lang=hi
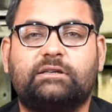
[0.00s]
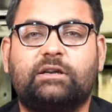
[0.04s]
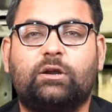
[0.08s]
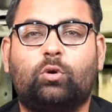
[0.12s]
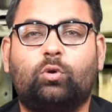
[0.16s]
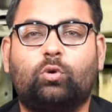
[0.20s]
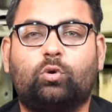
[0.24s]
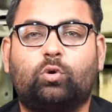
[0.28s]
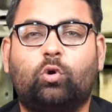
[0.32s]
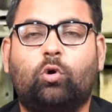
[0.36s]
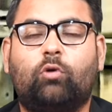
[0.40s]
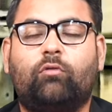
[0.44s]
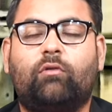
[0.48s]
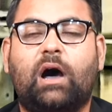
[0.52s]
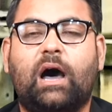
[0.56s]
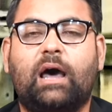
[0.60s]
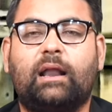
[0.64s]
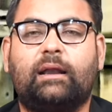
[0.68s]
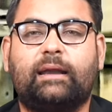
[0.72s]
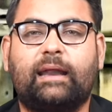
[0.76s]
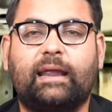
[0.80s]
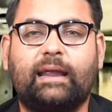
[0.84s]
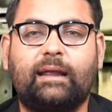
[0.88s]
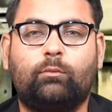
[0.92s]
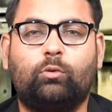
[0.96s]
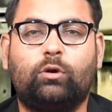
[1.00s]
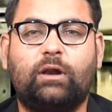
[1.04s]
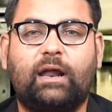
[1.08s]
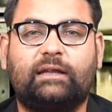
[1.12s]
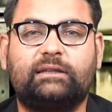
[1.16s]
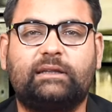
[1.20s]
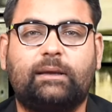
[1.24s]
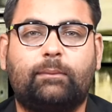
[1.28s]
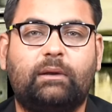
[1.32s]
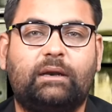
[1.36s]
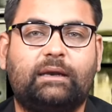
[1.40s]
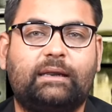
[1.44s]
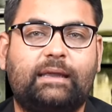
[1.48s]
ने उनको वहां नहीं बुलाया
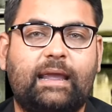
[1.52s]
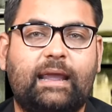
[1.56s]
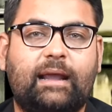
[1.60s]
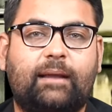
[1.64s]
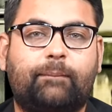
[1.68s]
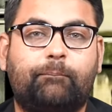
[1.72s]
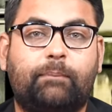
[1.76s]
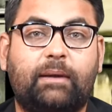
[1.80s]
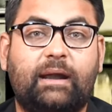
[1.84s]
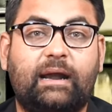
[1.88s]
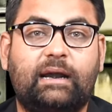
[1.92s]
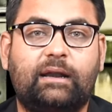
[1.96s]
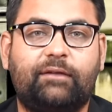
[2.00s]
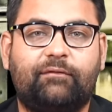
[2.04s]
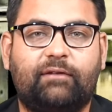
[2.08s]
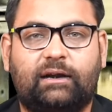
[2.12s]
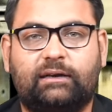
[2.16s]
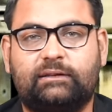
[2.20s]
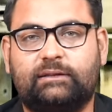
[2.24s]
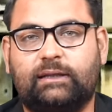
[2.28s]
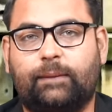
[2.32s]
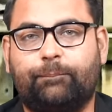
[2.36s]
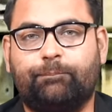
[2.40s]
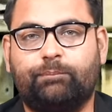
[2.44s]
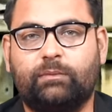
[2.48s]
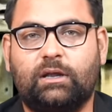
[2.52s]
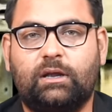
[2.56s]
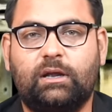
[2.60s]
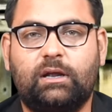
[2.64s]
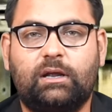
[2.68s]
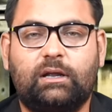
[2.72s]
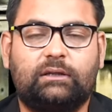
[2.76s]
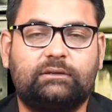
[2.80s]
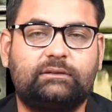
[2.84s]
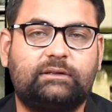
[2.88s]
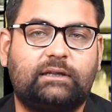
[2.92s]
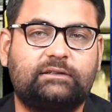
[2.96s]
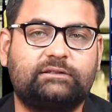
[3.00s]
था बल्कि एक पेड इवेंट था
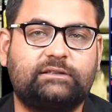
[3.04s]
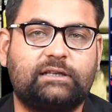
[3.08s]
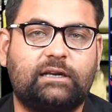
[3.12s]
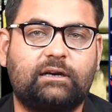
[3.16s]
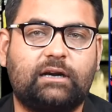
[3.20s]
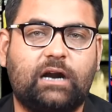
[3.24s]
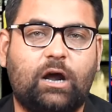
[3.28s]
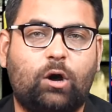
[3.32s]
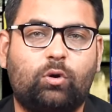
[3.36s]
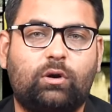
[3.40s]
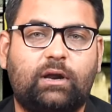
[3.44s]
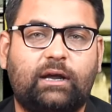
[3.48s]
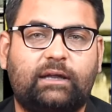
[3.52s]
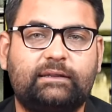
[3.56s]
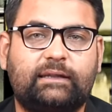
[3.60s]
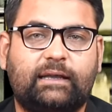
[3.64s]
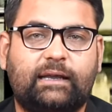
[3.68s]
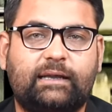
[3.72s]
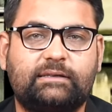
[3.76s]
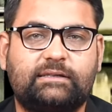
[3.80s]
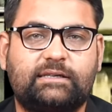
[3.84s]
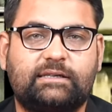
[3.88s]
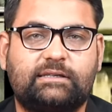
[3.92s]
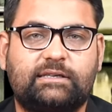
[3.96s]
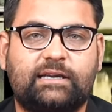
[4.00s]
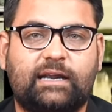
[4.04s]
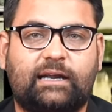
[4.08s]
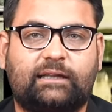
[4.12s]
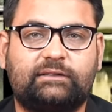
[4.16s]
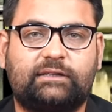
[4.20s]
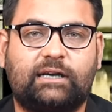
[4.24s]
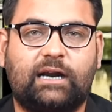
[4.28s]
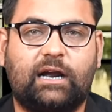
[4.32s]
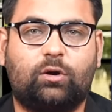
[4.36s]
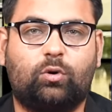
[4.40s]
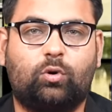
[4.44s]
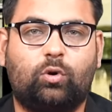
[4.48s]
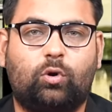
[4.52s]
दरअसल राहुल गांधी की जिस
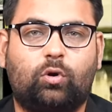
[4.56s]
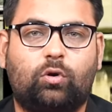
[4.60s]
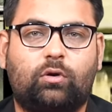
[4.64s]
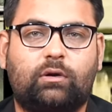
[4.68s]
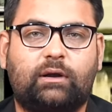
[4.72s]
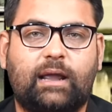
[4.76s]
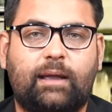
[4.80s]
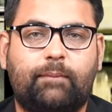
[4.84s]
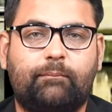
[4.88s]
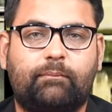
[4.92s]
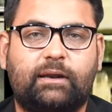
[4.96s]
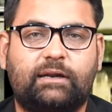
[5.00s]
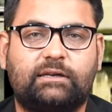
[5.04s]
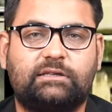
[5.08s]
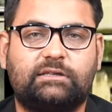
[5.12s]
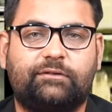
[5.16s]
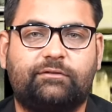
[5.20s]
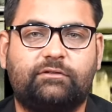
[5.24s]
यात्रा को कैम्ब्रिज